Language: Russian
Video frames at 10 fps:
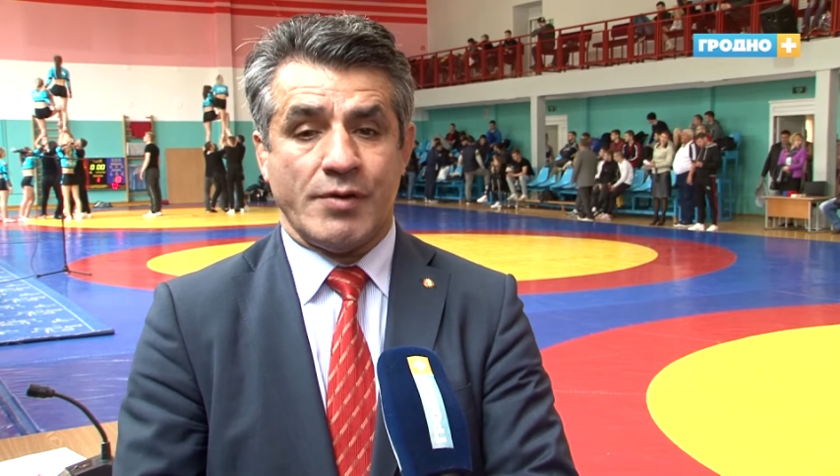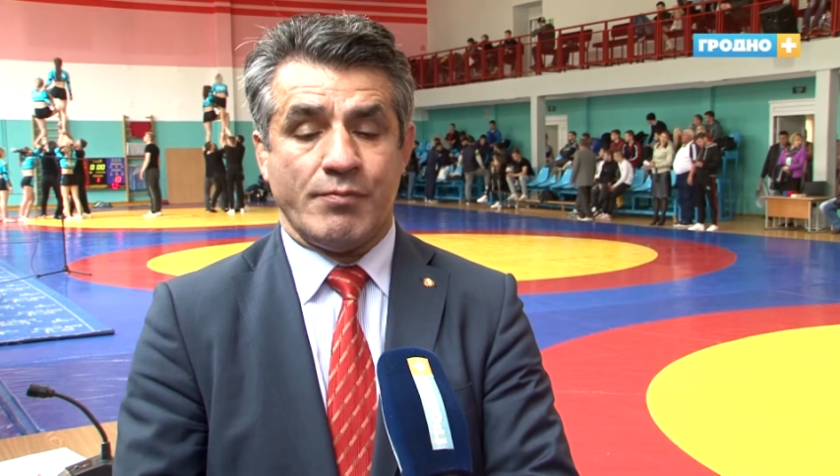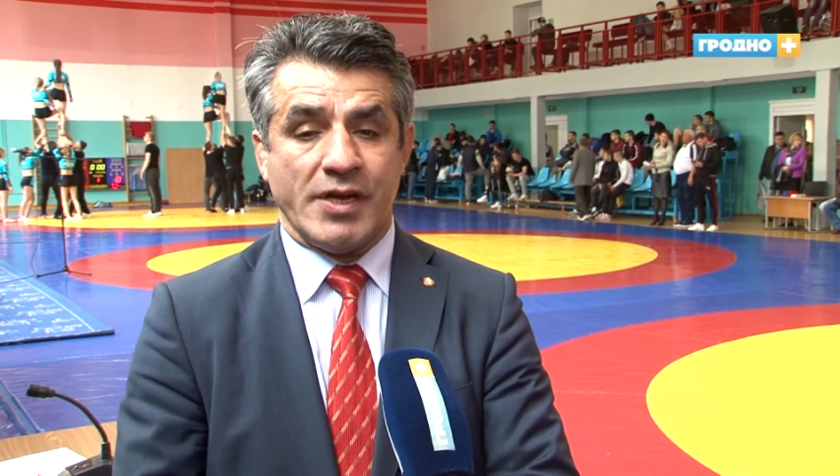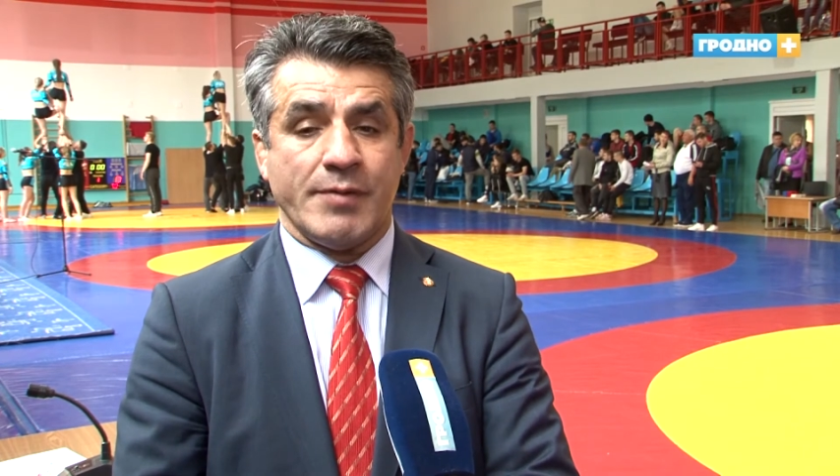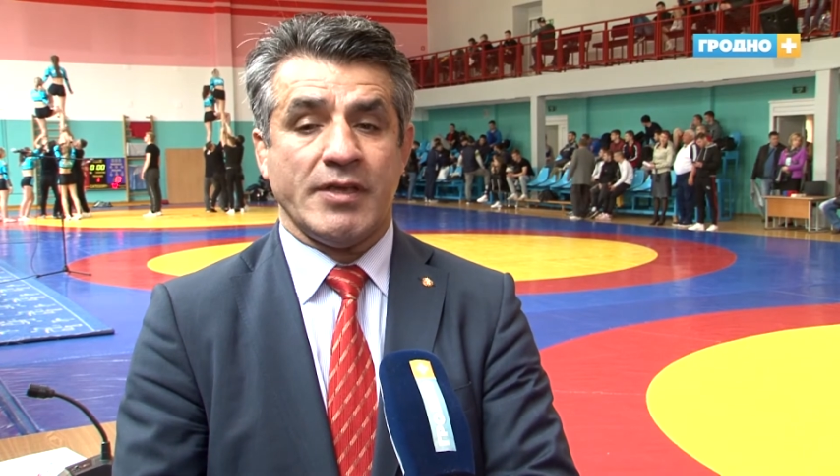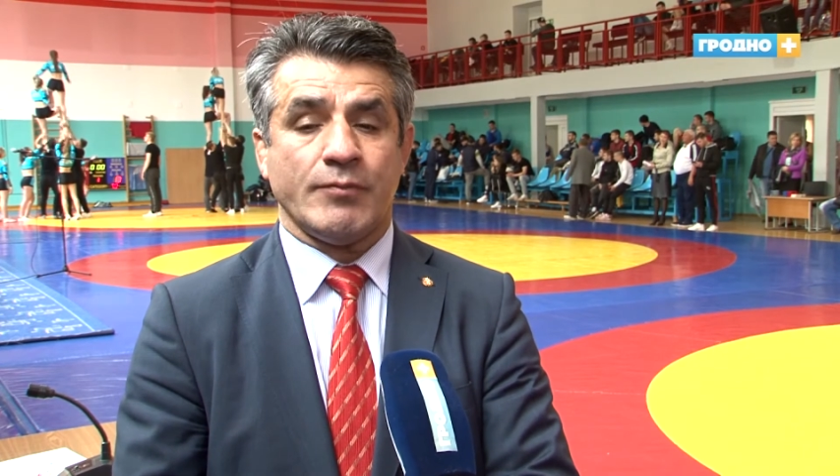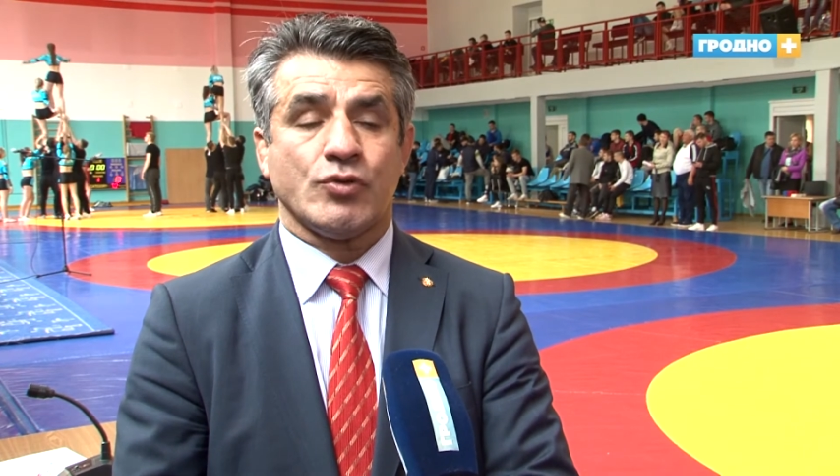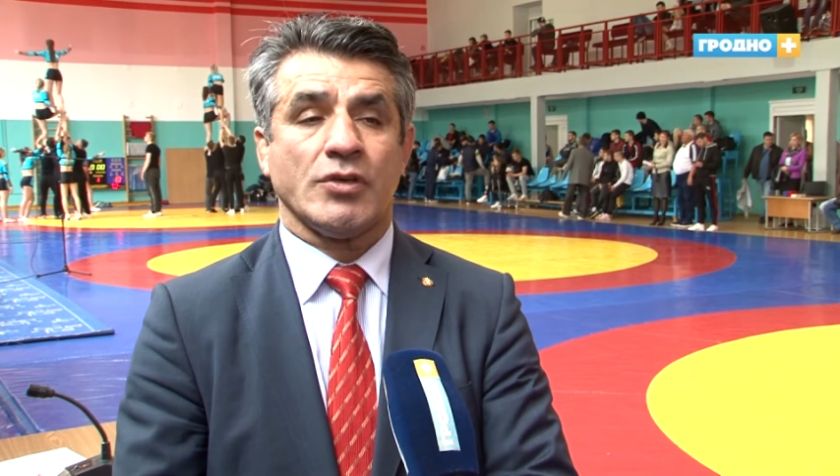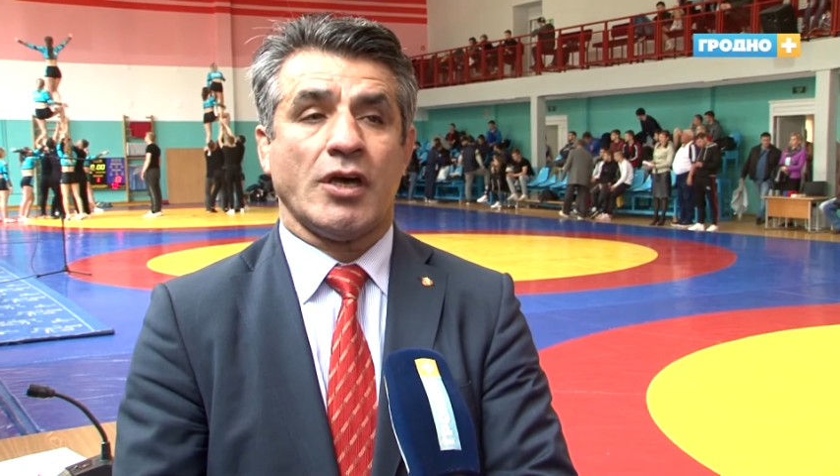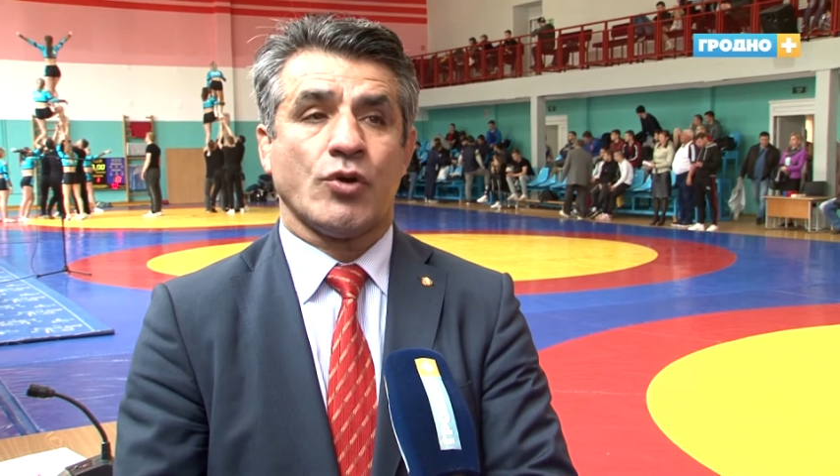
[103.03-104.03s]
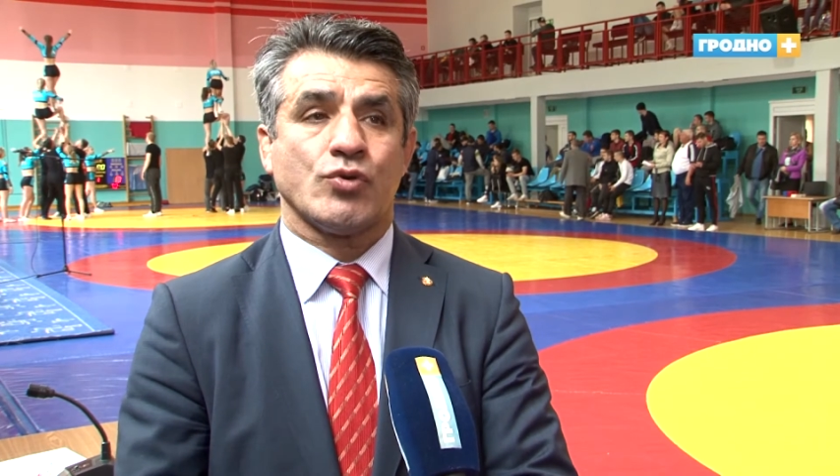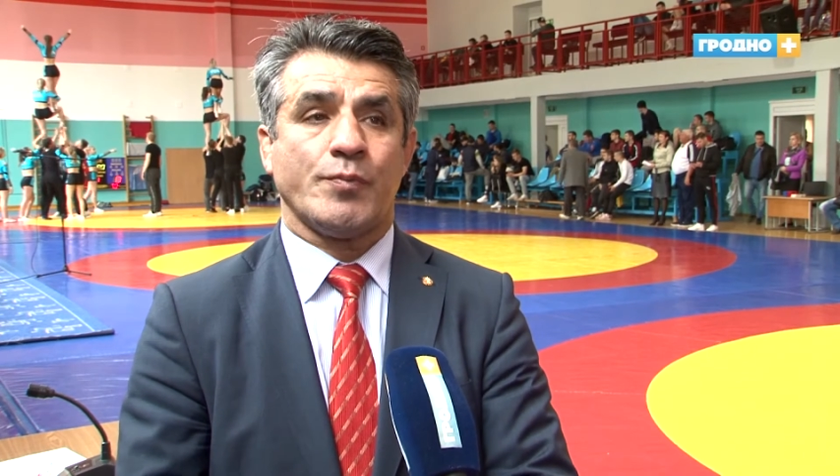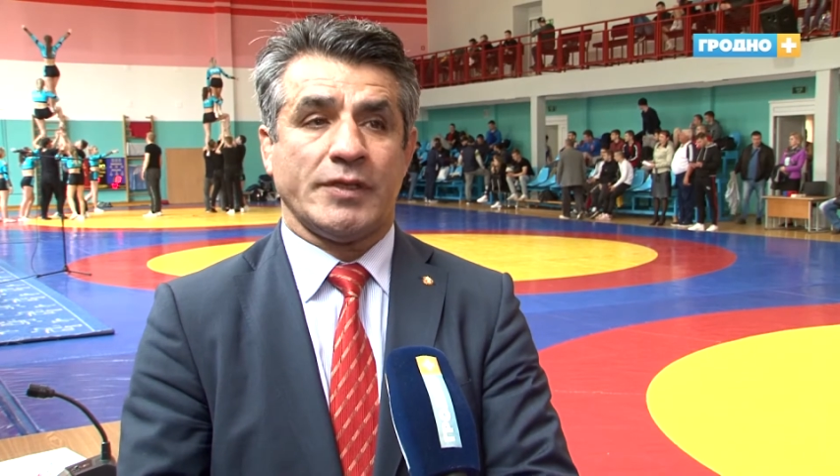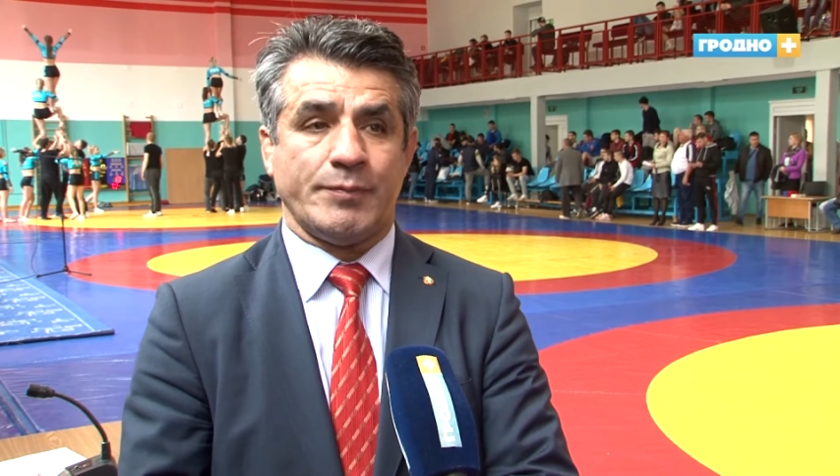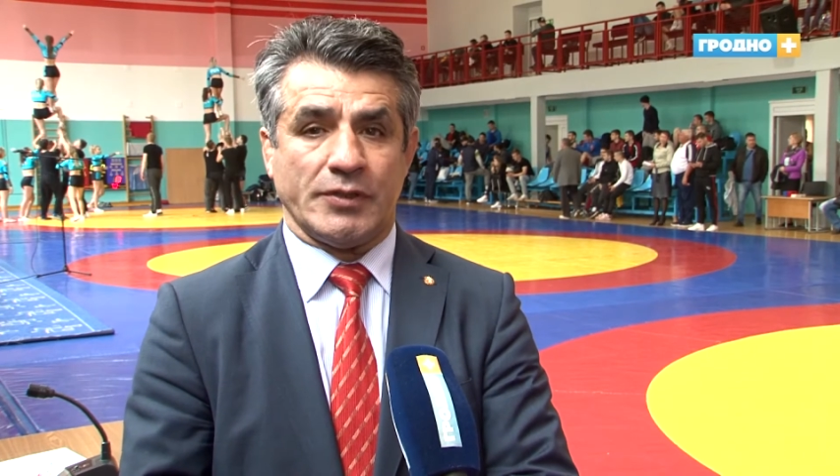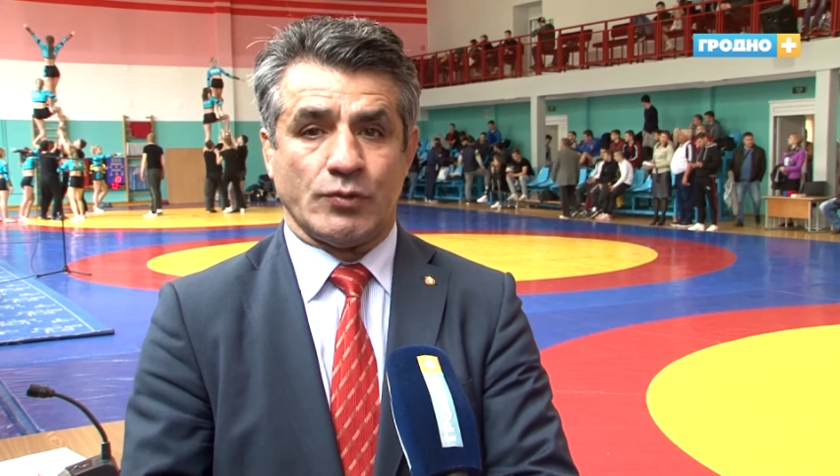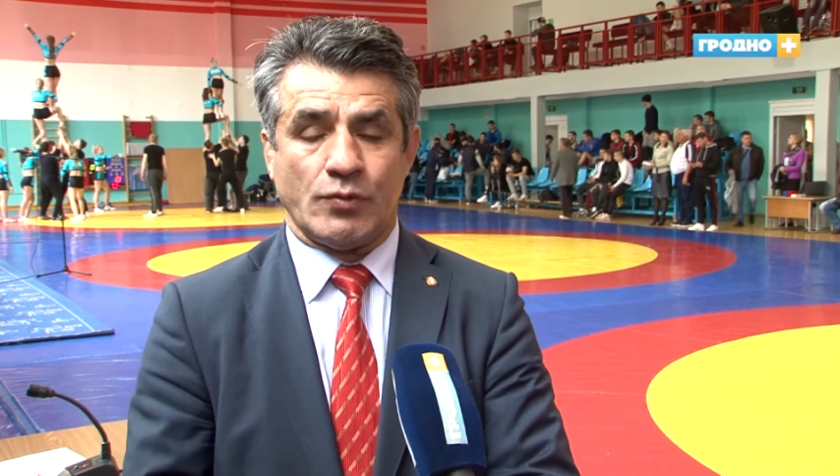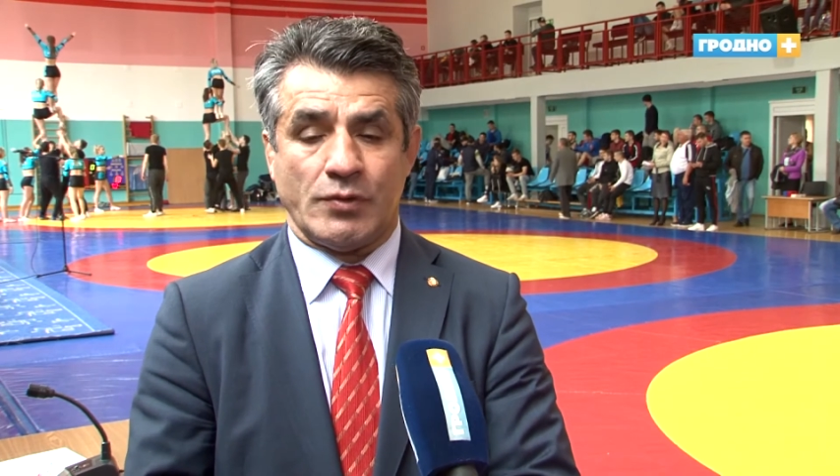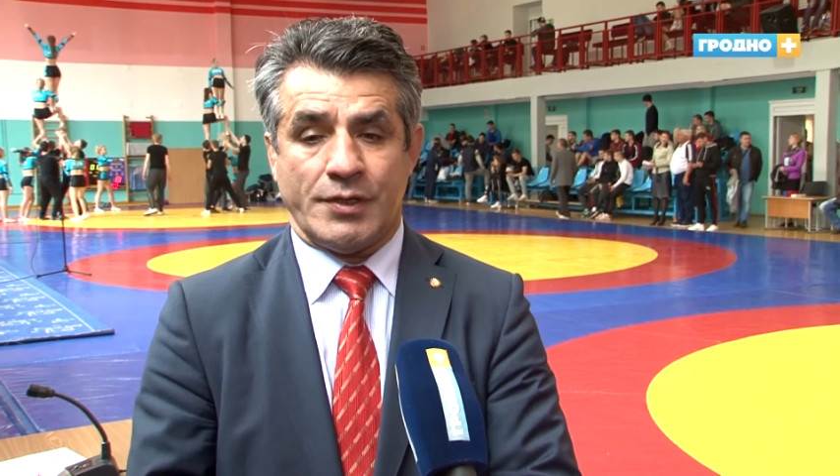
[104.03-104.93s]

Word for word: мы имеем очень хорошую подпитку.